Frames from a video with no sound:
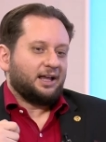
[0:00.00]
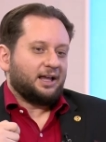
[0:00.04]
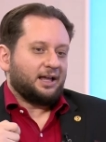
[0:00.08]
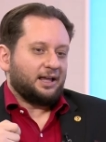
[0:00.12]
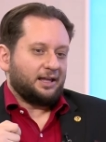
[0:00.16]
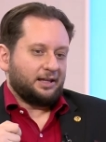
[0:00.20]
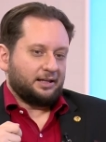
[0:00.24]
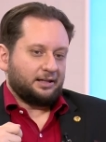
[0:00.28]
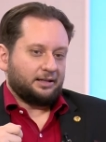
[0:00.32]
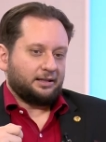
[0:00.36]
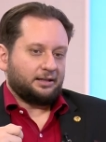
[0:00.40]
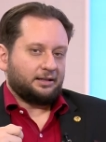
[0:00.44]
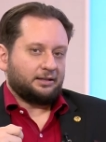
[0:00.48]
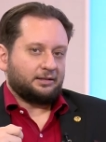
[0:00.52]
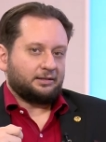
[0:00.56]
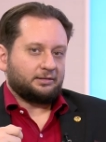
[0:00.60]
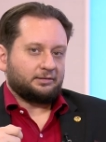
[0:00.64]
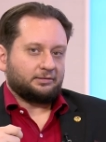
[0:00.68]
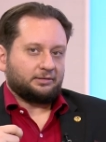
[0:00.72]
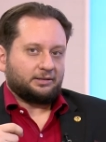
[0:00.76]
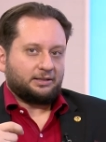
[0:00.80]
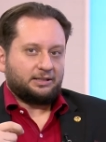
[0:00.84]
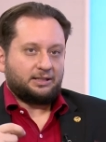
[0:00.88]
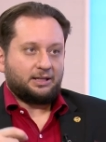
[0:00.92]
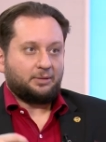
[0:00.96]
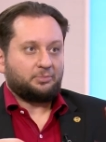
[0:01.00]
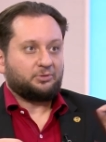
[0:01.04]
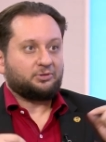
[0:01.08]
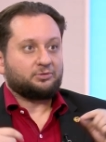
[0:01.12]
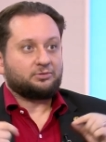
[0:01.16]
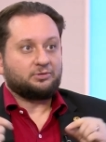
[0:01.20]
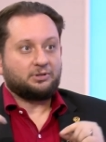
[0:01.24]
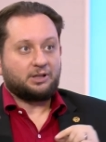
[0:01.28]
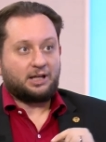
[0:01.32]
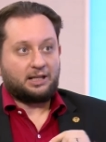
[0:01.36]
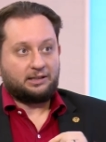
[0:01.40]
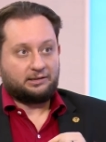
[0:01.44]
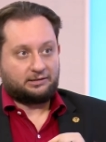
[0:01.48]
آه هي بتكون
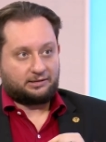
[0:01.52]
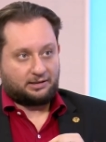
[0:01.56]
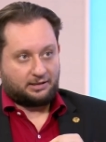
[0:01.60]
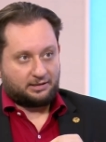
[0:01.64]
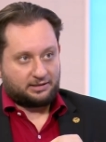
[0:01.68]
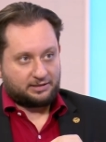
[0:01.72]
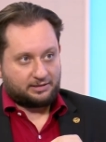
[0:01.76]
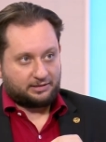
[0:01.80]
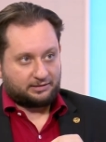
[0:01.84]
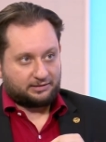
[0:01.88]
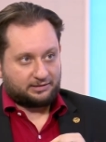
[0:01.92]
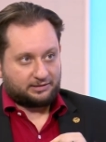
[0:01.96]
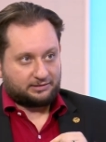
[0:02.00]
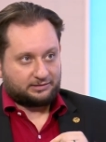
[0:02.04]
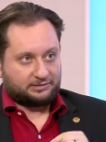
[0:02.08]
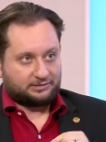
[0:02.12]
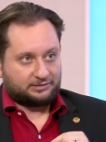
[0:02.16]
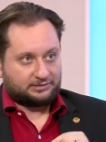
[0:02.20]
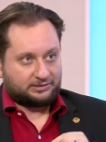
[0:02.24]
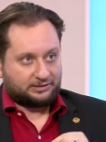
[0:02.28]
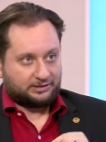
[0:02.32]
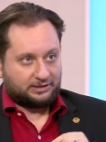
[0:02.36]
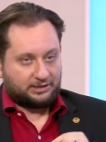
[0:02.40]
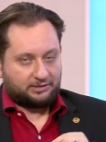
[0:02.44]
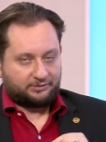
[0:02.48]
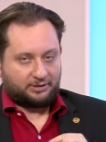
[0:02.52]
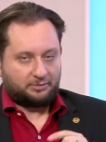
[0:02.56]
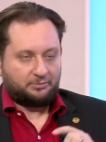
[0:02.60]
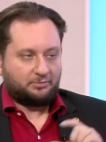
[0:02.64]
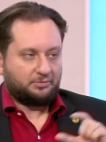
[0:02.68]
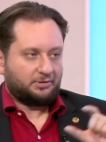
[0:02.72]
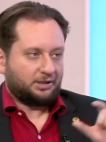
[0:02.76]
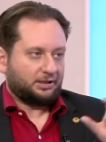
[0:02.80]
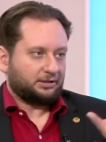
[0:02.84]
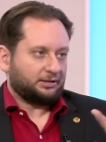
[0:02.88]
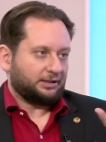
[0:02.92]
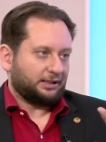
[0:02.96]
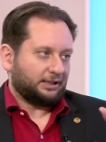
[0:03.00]
غلطه آه، صغيره
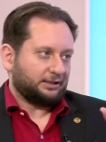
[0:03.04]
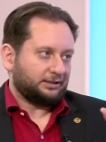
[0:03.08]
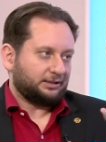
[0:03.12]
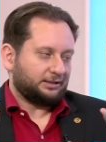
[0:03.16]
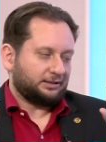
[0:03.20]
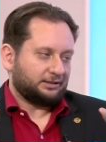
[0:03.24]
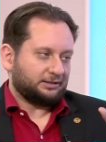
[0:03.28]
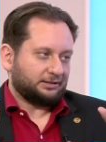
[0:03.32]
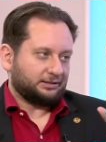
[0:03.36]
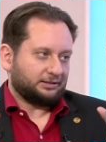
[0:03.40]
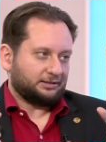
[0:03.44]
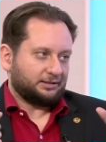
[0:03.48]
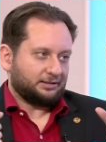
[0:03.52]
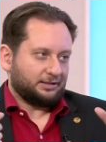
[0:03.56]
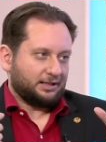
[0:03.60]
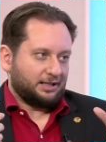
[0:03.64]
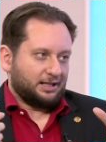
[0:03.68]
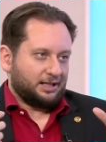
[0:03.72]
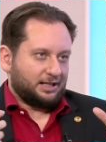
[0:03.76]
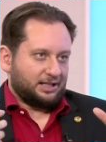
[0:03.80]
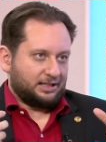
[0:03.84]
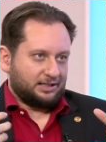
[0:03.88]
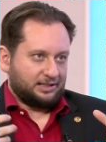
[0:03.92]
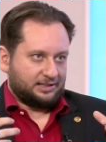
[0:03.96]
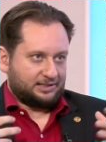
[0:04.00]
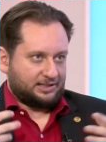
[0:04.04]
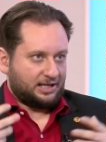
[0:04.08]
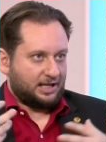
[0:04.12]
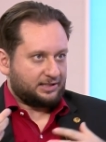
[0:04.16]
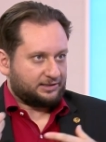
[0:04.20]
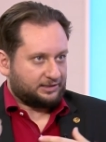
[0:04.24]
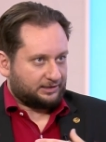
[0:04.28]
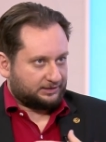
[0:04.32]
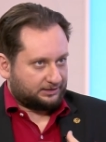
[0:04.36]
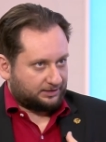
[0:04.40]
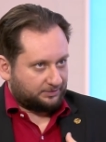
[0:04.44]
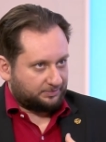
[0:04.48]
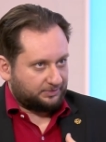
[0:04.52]
ممكن يعني آه الشخص
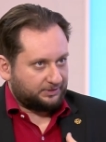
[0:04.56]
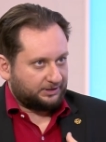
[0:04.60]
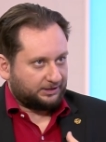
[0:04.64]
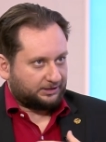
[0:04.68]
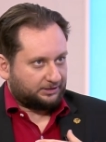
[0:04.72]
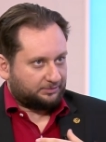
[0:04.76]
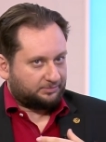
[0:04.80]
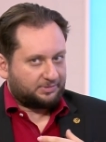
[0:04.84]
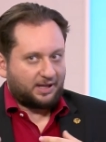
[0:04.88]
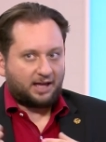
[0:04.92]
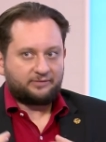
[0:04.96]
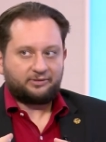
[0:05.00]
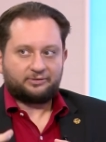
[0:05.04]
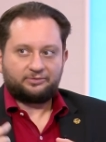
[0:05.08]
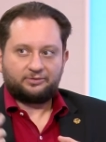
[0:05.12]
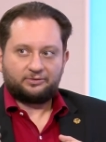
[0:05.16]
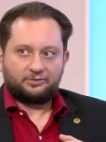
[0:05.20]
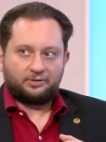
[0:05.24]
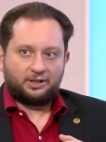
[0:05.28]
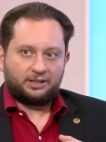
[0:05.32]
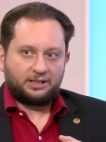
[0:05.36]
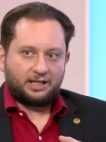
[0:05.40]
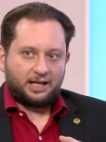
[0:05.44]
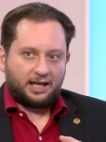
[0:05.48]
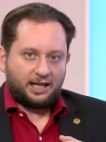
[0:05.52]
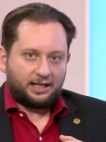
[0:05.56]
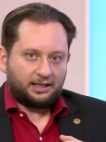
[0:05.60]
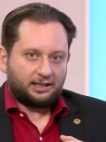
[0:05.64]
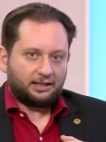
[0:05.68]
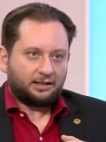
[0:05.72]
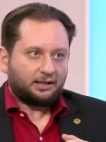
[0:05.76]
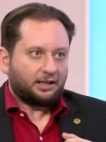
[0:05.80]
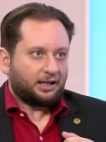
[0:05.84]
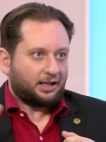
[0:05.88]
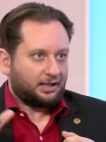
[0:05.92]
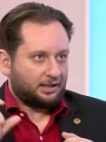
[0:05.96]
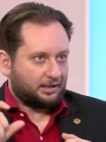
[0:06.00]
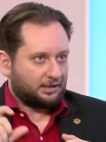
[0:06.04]
الطبيعي بيعرف انه انا هي
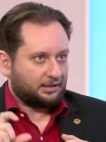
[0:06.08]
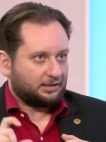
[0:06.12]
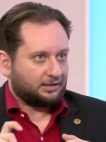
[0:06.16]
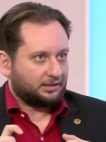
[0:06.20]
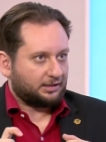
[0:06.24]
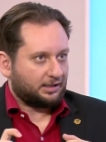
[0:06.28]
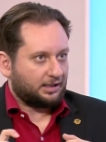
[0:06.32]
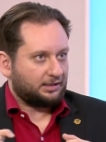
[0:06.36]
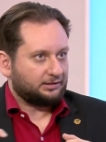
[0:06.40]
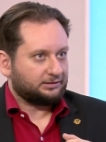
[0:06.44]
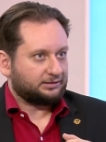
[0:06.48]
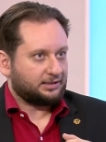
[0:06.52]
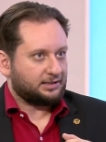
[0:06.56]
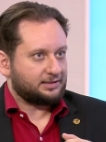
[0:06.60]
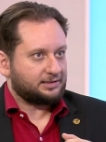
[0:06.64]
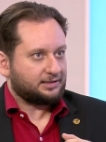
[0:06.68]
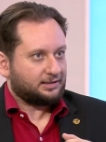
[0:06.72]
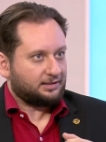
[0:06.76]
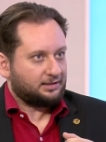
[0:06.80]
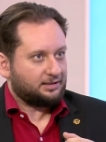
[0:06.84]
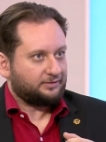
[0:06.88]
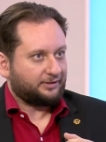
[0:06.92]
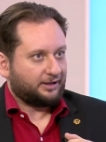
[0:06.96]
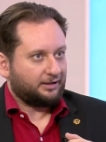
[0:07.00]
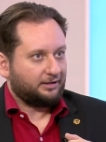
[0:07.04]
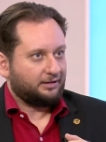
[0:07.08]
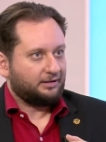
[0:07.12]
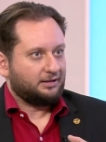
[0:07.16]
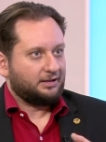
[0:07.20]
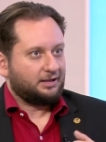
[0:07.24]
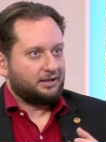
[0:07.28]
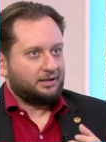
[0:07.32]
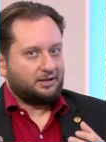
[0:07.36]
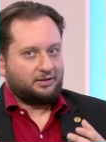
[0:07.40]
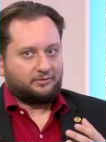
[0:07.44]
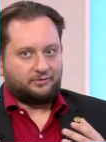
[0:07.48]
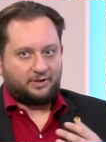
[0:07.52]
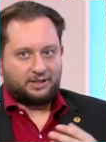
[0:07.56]
آه غلطه صغيره
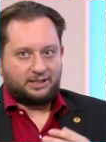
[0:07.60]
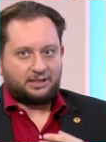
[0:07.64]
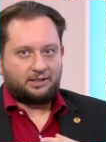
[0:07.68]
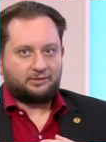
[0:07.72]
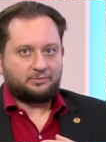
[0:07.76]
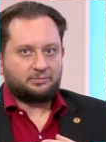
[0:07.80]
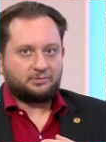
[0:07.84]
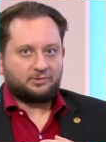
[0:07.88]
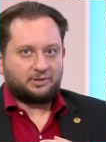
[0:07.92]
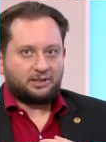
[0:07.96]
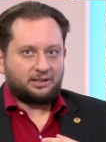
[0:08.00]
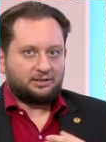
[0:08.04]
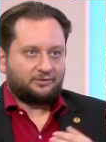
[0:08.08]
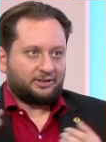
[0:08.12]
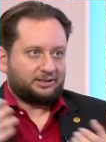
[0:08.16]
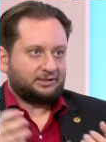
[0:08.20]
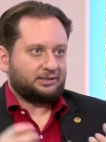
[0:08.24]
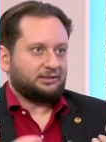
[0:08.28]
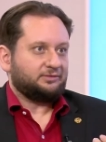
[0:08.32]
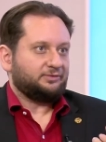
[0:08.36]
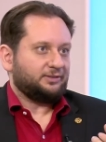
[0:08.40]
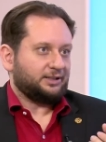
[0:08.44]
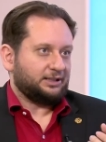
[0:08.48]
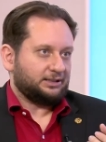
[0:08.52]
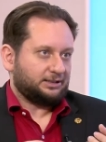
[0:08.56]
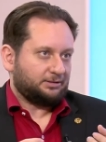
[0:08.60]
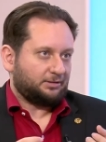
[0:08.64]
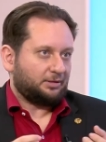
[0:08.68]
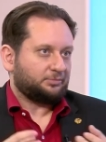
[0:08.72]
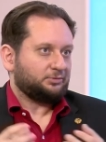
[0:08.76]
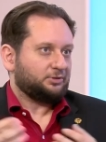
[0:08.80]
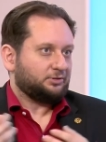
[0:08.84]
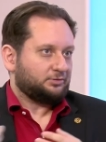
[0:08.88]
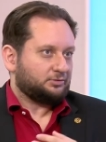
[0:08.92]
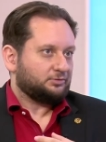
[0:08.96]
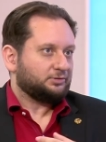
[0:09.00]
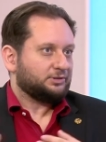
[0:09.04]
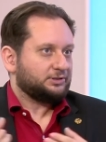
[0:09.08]
فهي رد الفعل تبعها بده
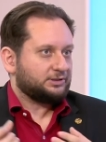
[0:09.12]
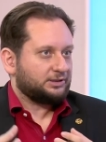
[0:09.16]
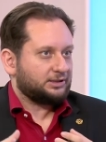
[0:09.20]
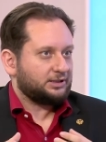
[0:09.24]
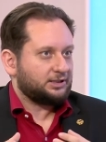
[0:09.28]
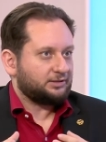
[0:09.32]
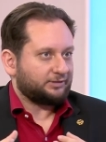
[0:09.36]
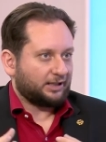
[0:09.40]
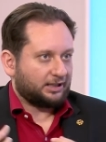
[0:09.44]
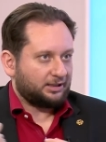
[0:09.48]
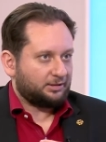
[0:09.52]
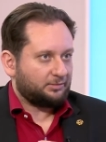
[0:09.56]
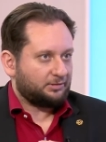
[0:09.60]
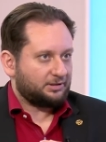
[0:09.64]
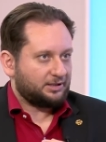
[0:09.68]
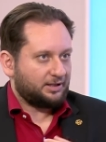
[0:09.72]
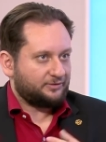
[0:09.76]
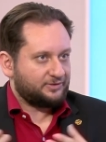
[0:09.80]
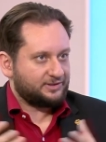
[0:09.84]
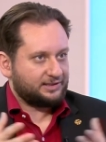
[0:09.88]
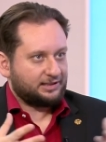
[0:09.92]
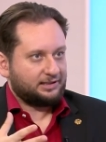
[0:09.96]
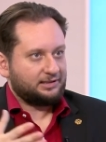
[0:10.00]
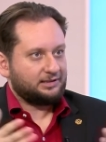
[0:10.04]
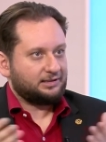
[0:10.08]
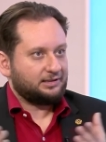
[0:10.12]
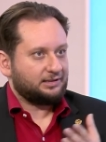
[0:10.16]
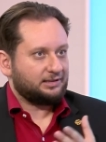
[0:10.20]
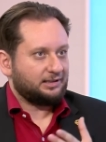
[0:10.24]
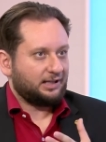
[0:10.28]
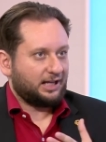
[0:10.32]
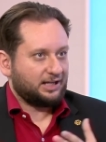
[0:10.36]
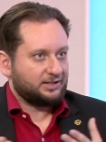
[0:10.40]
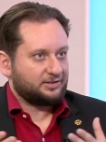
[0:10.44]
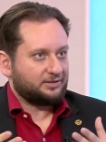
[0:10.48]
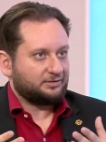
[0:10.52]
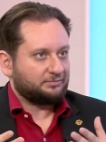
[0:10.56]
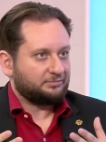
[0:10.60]
يكون صغير يعني بنفس
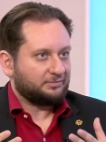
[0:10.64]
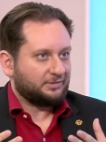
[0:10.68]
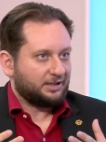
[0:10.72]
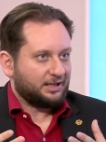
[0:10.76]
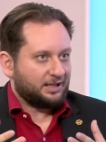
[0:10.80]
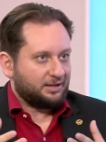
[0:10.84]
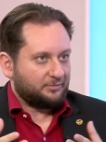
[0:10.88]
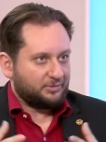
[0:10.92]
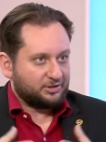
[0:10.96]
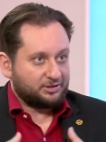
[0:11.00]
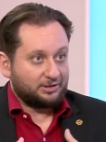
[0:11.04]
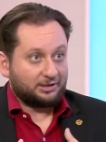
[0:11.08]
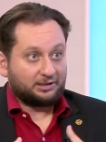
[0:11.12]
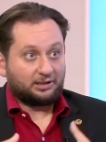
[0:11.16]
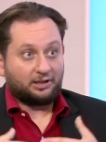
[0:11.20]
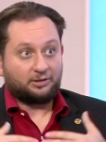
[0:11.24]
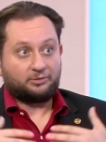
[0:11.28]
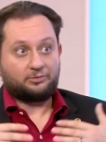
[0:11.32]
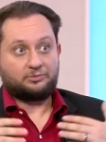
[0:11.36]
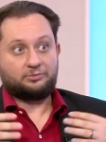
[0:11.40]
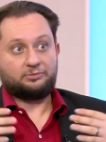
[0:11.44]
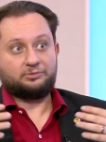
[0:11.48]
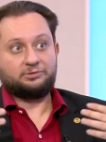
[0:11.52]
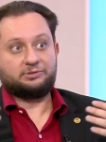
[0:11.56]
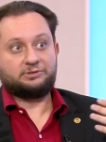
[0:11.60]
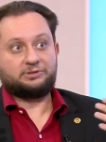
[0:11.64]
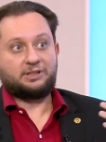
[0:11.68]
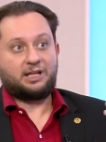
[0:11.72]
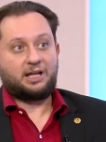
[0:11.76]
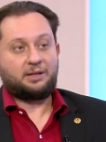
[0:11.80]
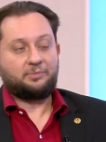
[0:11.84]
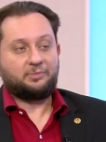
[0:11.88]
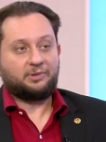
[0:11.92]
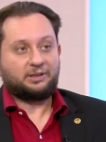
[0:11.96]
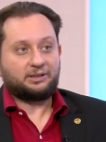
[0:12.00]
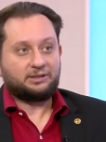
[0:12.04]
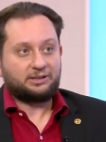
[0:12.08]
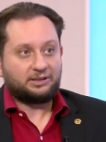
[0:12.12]
الحجم نعم. مثلا تكون
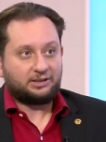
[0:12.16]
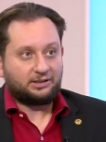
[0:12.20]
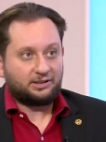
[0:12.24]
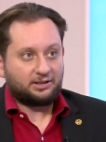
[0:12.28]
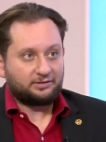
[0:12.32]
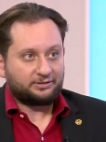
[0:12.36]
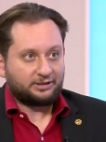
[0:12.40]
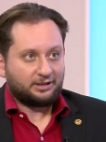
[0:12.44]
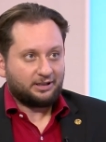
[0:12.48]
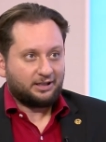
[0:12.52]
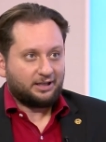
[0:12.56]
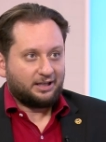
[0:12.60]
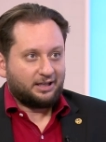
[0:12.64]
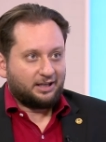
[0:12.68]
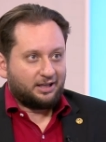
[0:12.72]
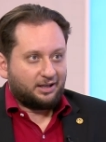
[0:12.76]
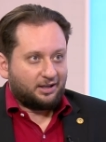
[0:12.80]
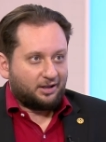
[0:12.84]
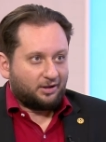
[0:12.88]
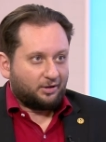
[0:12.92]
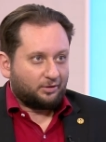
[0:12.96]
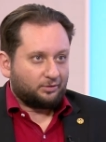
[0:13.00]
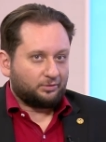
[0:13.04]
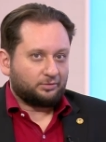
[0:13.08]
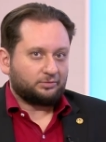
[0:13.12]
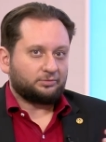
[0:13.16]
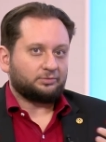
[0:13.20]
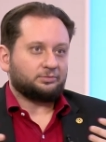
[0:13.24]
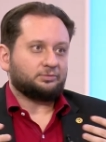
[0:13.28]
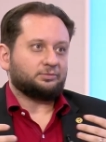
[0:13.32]
ضخم كثير و...